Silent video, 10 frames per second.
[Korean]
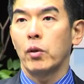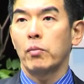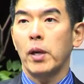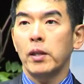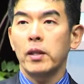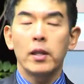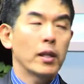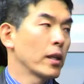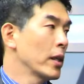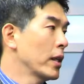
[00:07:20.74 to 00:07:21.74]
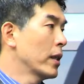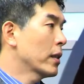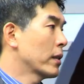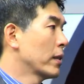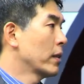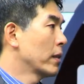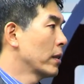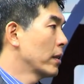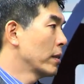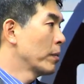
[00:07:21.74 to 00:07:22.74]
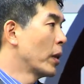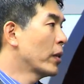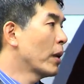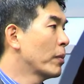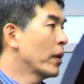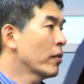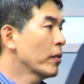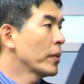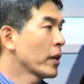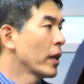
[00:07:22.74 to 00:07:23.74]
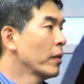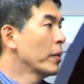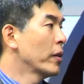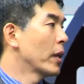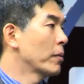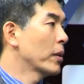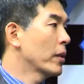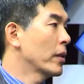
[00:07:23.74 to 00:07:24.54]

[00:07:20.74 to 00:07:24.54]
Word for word: 학생들만 그 면담을 했습니다. 개인 면담을.